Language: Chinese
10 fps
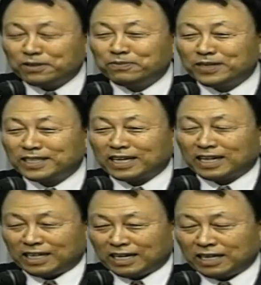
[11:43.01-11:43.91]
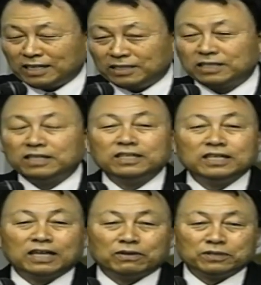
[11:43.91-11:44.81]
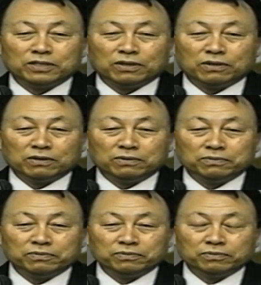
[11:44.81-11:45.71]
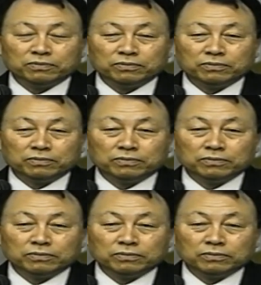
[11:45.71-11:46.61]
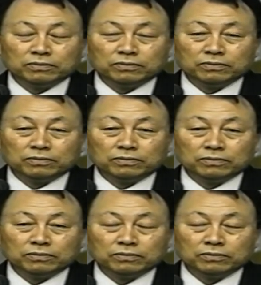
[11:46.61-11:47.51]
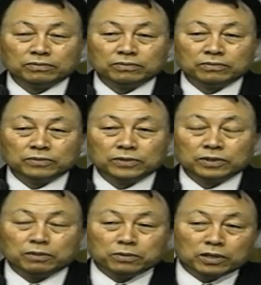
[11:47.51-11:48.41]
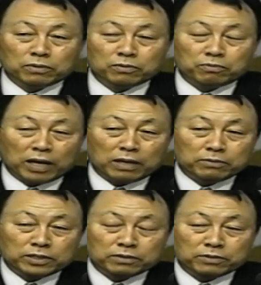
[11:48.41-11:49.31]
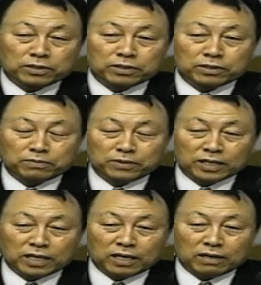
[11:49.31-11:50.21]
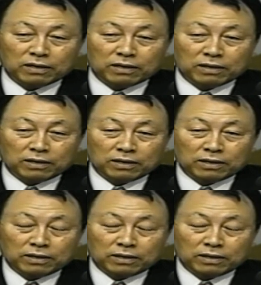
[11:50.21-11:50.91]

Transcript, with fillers: 是啊，为了你一个生命，我我都不爱惜自己的儿子，把儿子的生命都给了你了，而你连